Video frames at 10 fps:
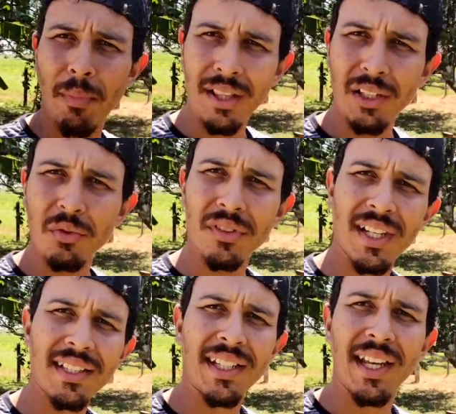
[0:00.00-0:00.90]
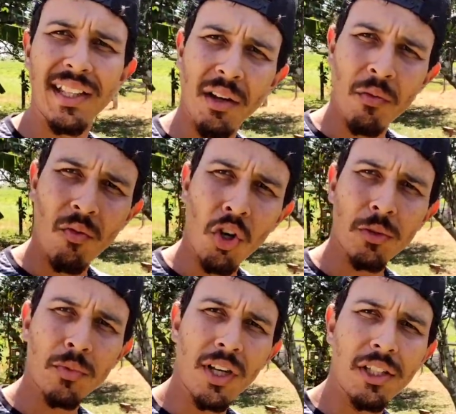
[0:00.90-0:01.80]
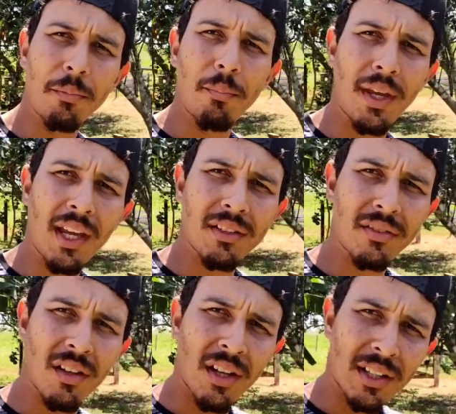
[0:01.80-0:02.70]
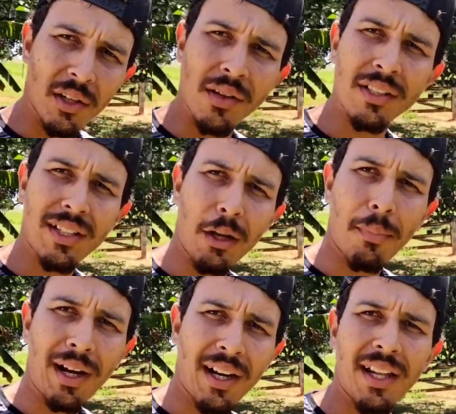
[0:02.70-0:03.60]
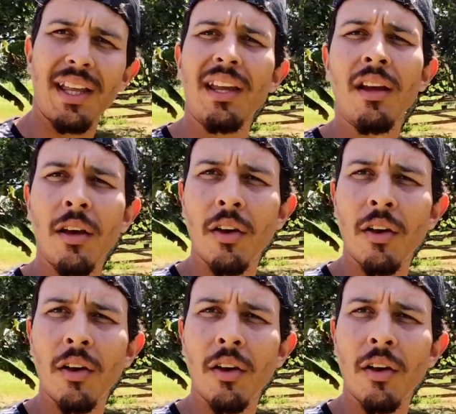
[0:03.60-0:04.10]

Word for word: para ter sucesso aí, ter um ótimo ganho de peso, ter um resultado bacana aí.